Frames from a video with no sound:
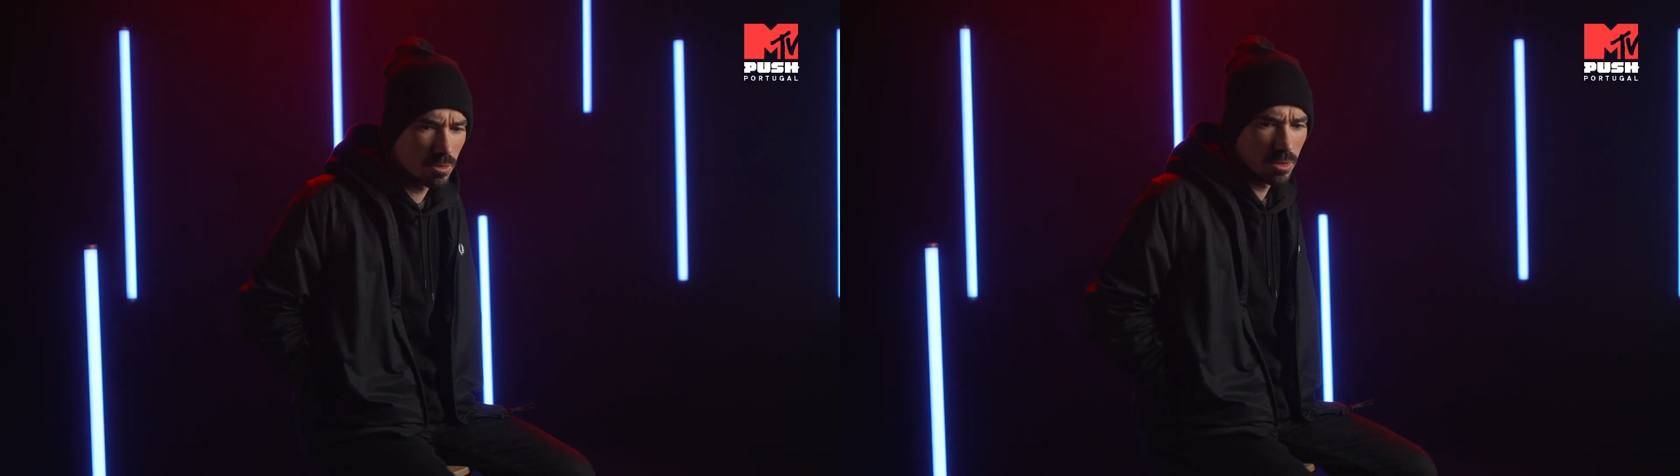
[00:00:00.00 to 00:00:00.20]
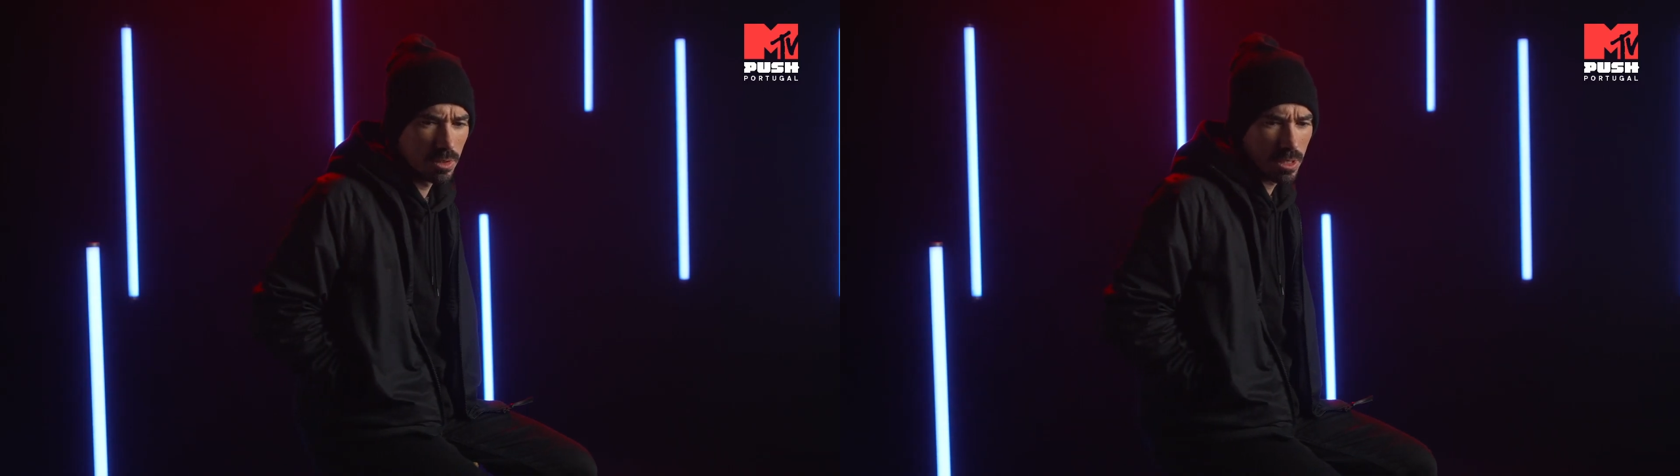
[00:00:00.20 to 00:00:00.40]

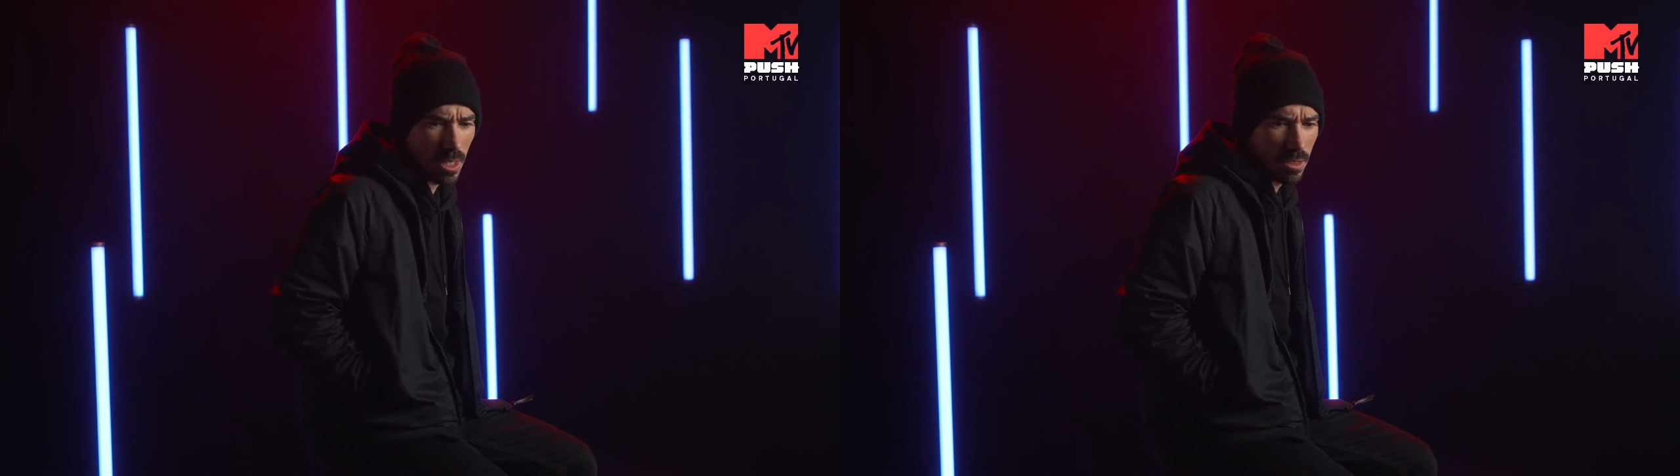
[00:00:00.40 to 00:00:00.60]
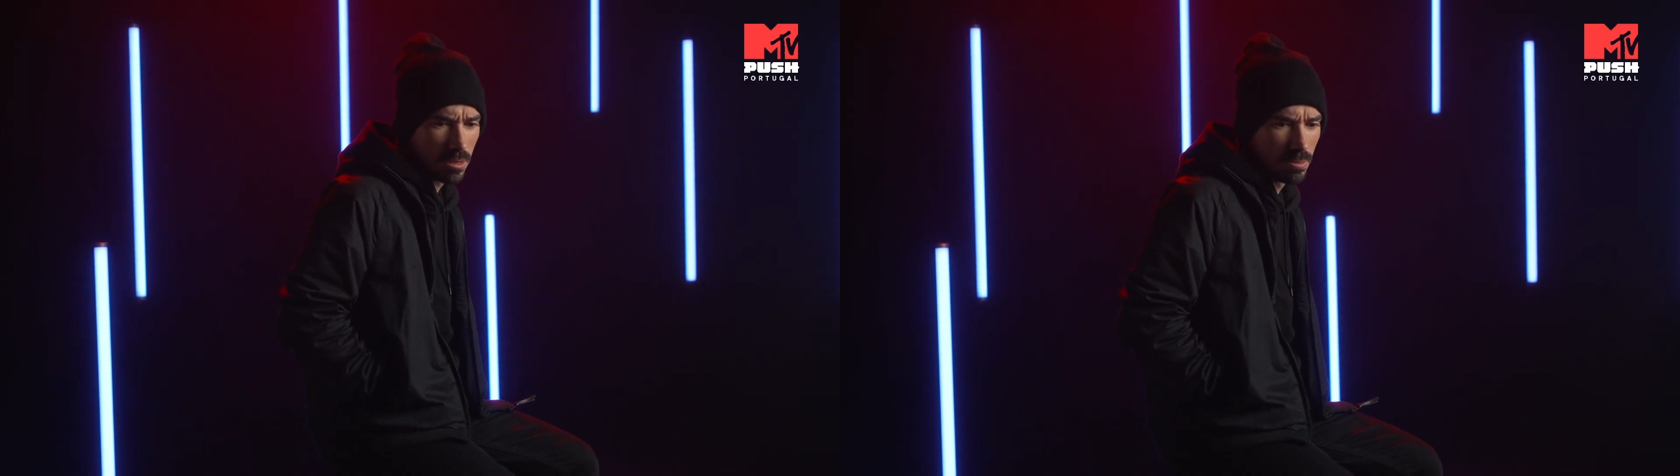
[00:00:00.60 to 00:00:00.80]
a
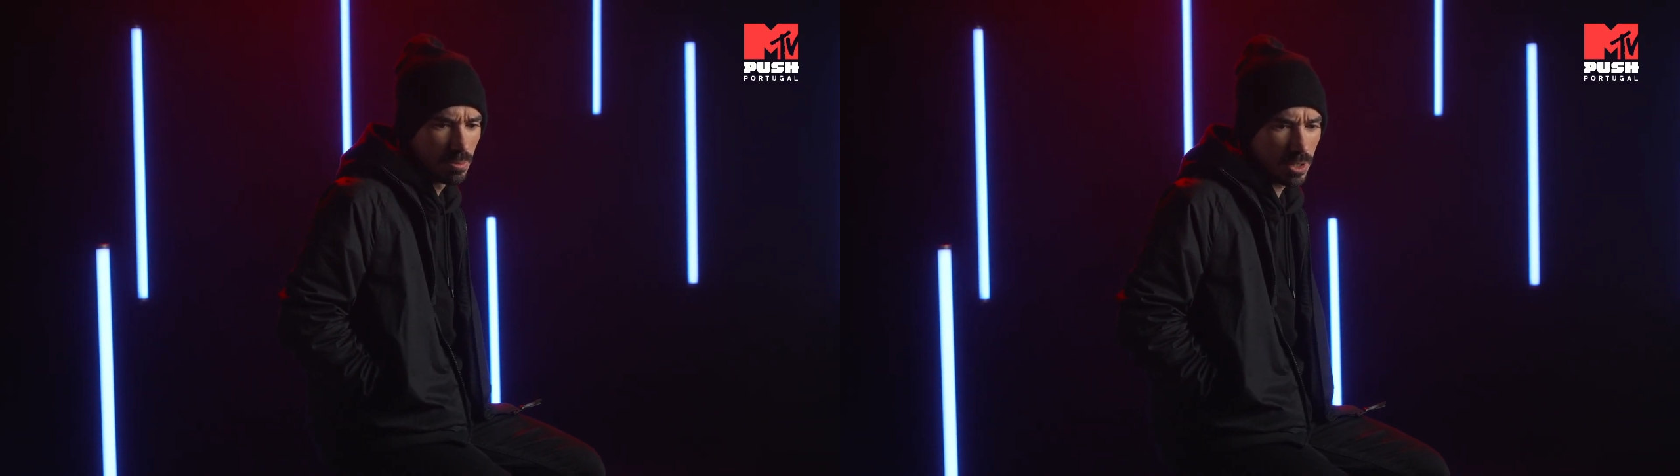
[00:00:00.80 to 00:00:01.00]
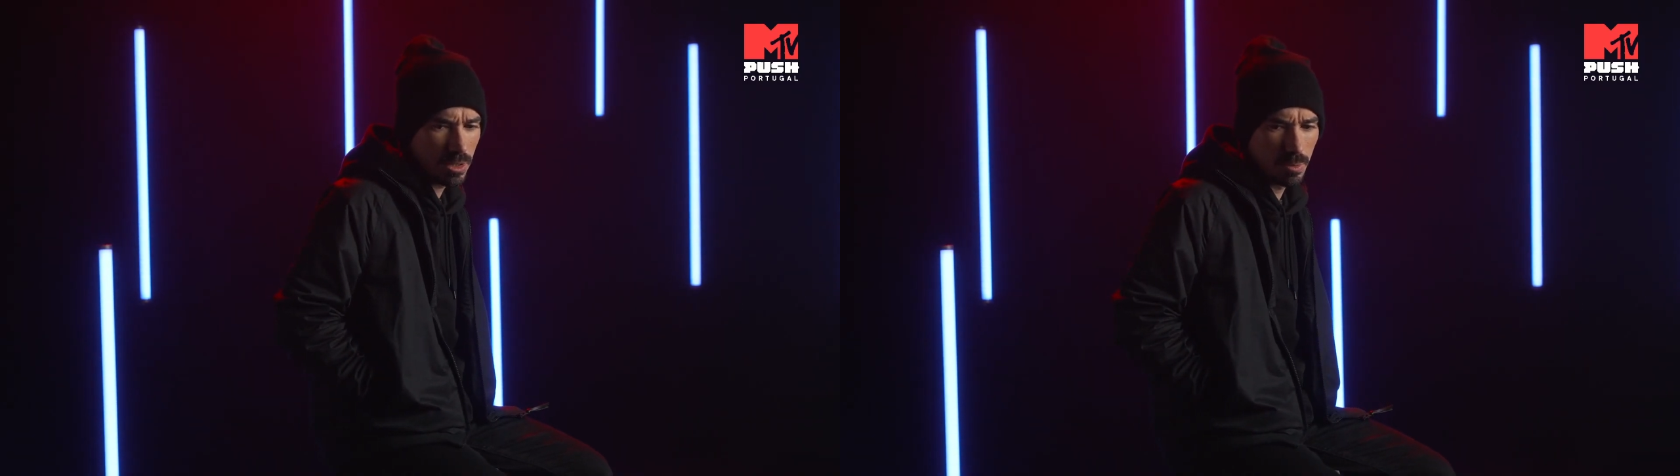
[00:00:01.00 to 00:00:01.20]
utilizar
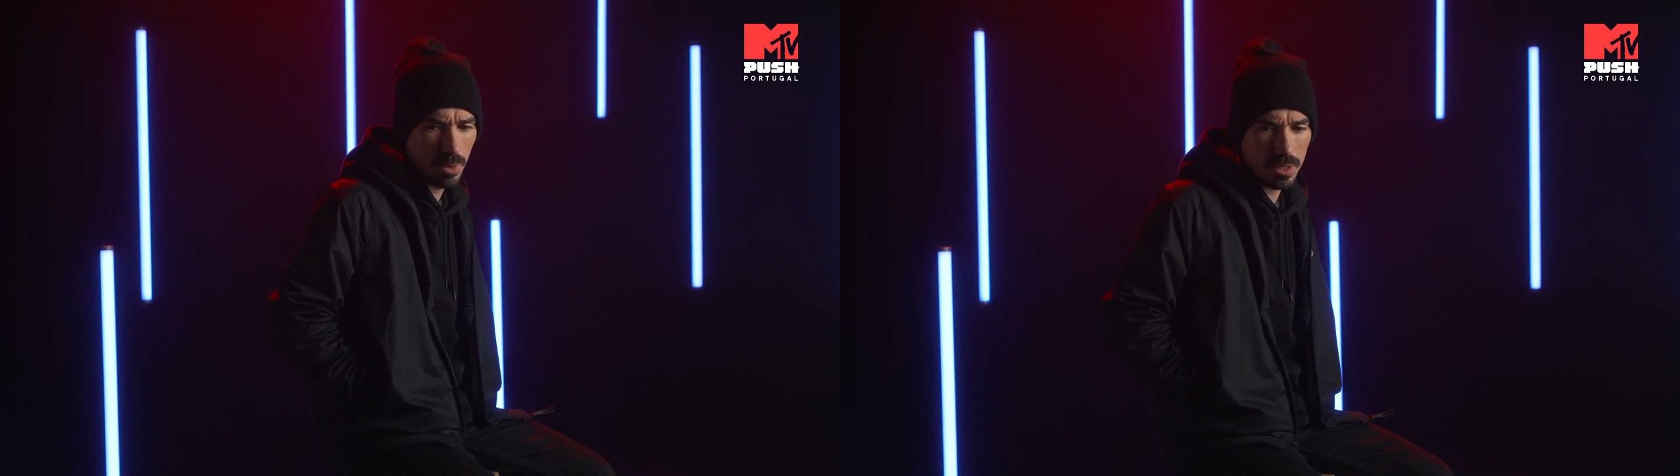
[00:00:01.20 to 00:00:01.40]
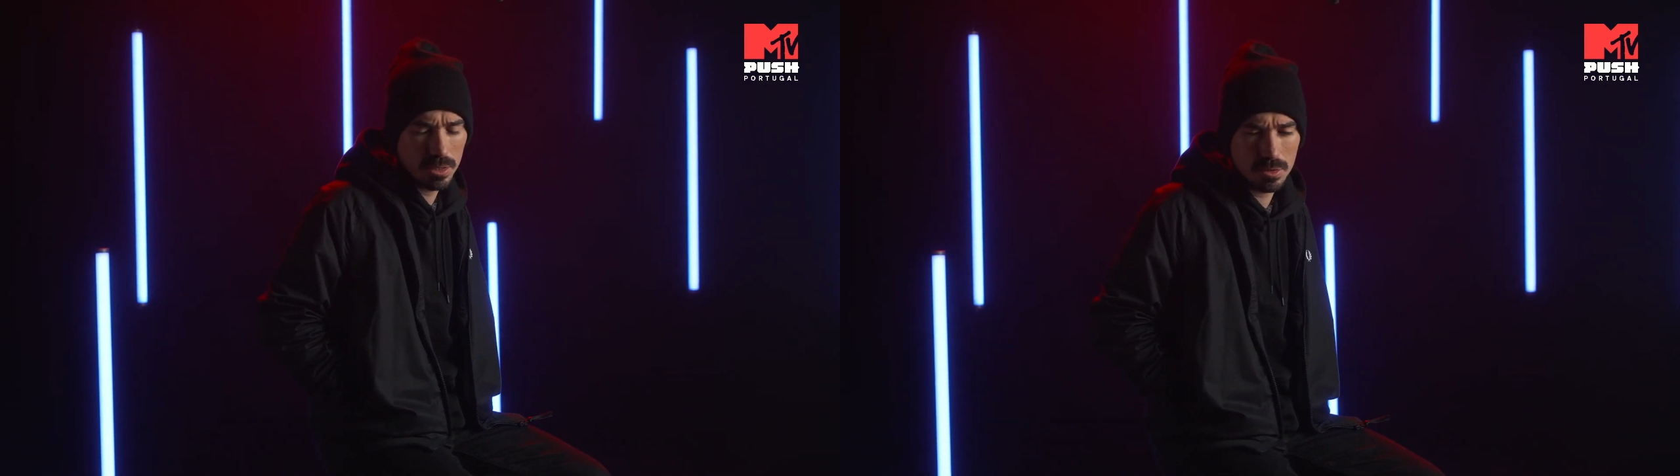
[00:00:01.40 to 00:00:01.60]
Benji
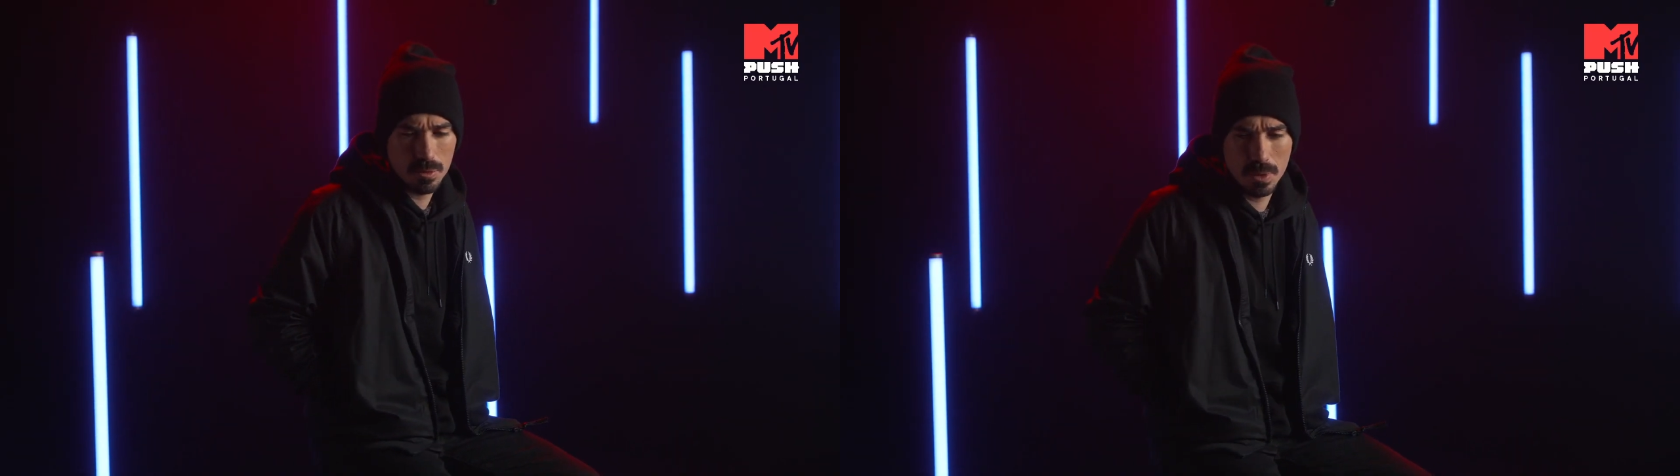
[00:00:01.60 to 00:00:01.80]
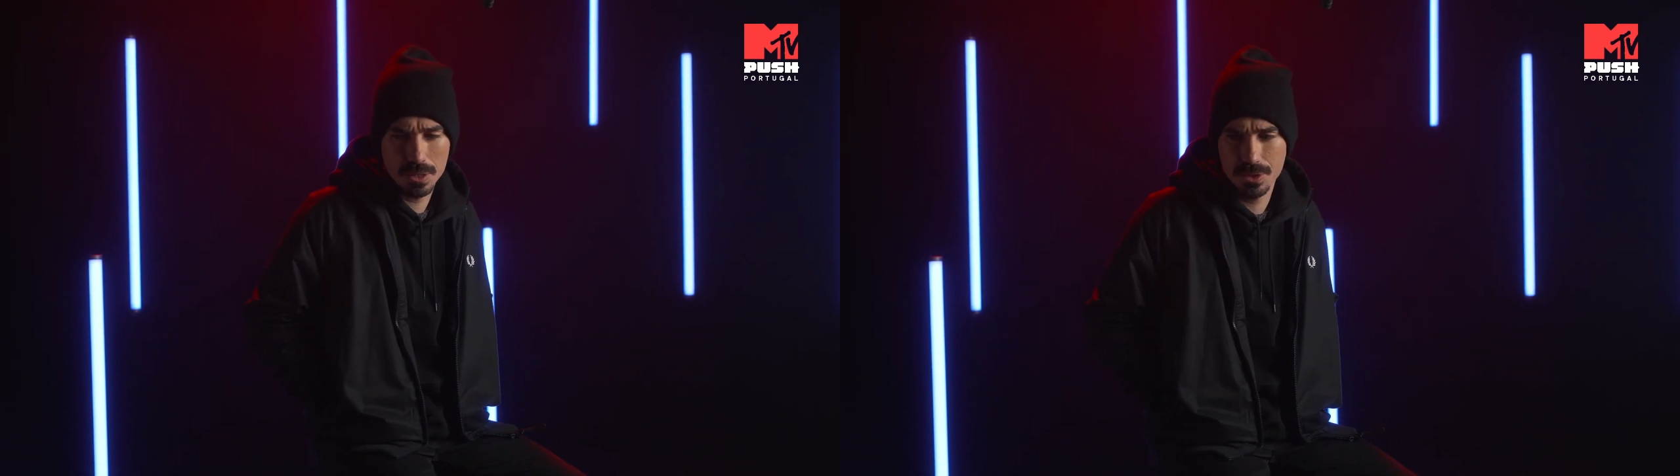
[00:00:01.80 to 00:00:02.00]
Price
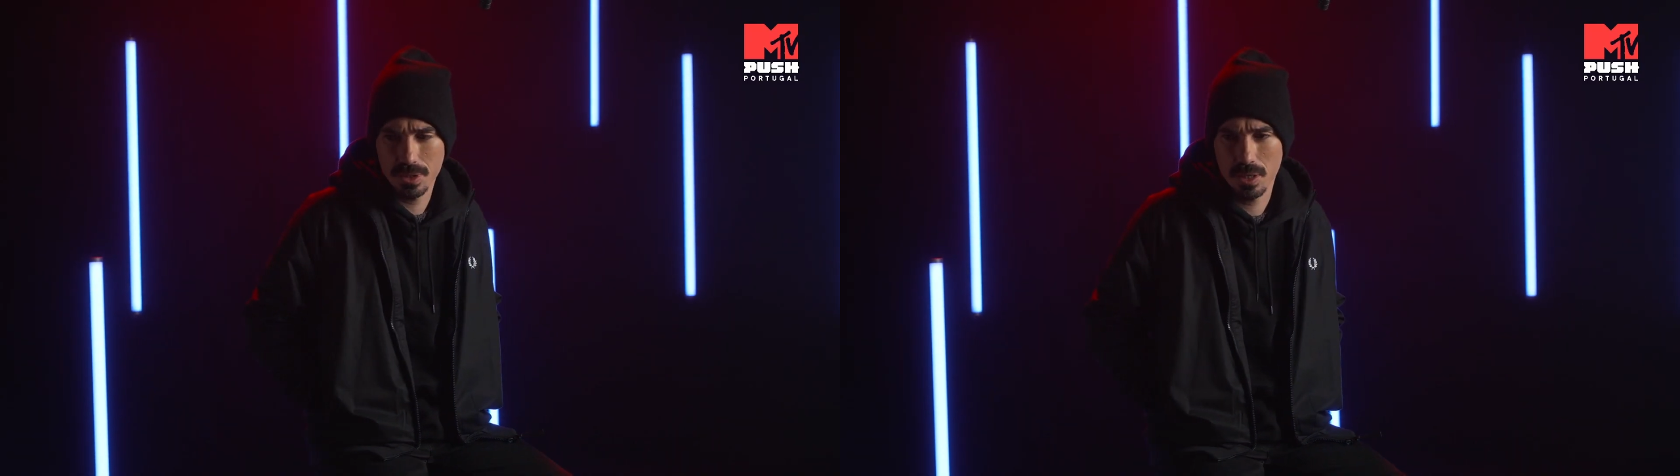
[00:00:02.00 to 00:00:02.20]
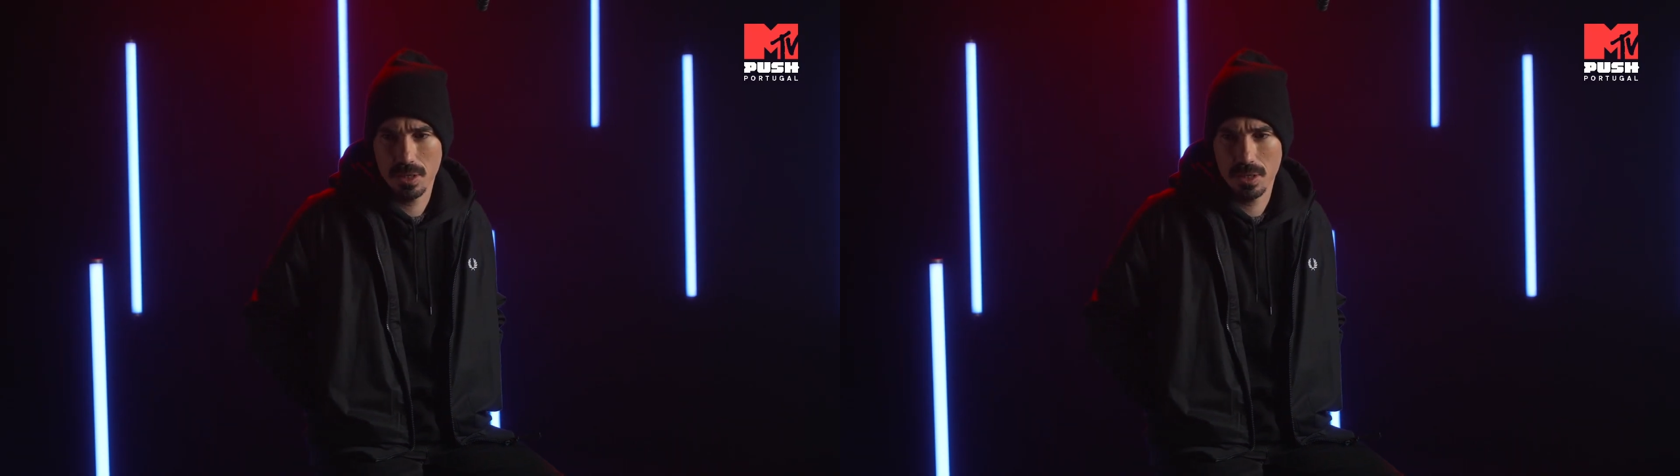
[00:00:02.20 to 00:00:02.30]
como alter